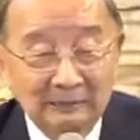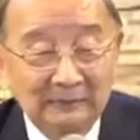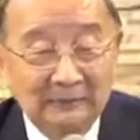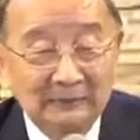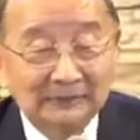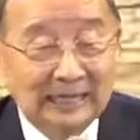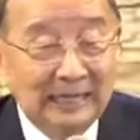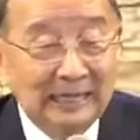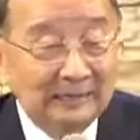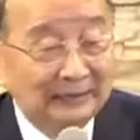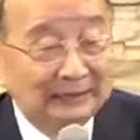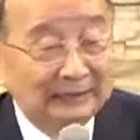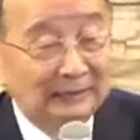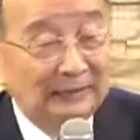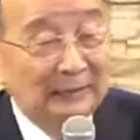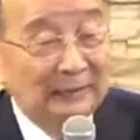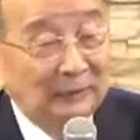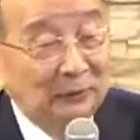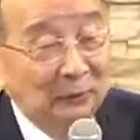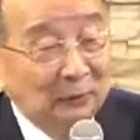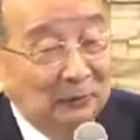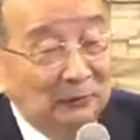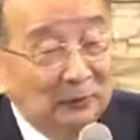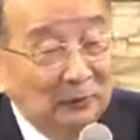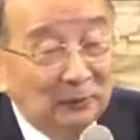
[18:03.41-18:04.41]
但是你
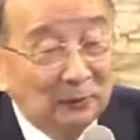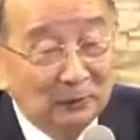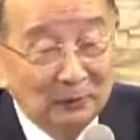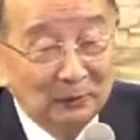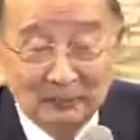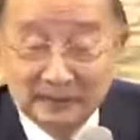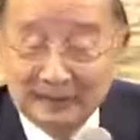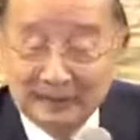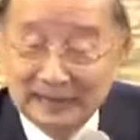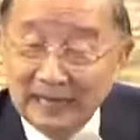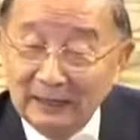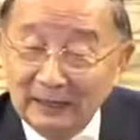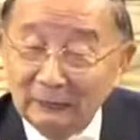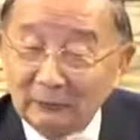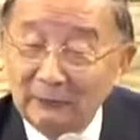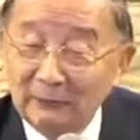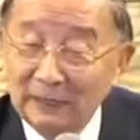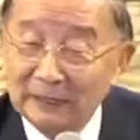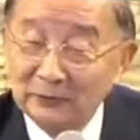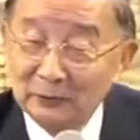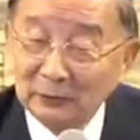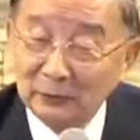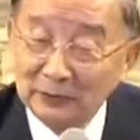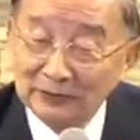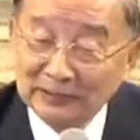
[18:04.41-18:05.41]
有没有我们在饭
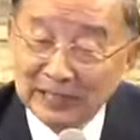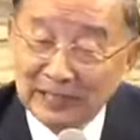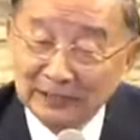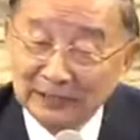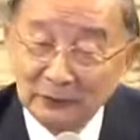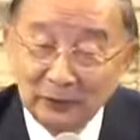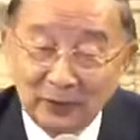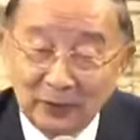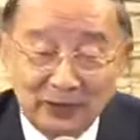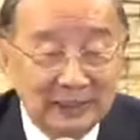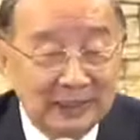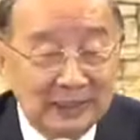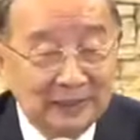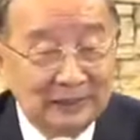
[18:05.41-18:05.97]
桌上说